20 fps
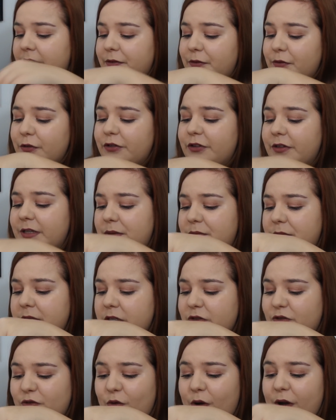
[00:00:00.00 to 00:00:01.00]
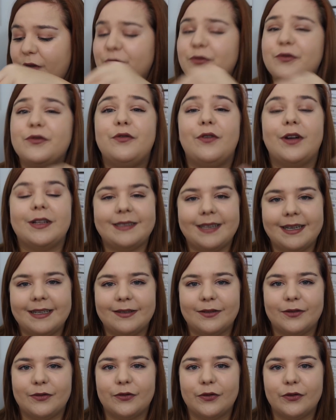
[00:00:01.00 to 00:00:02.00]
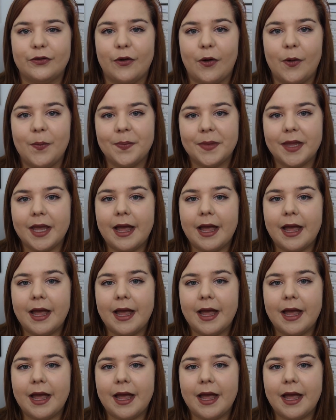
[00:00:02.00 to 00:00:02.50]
donc j'en ai mis je crois une vingtaine dedans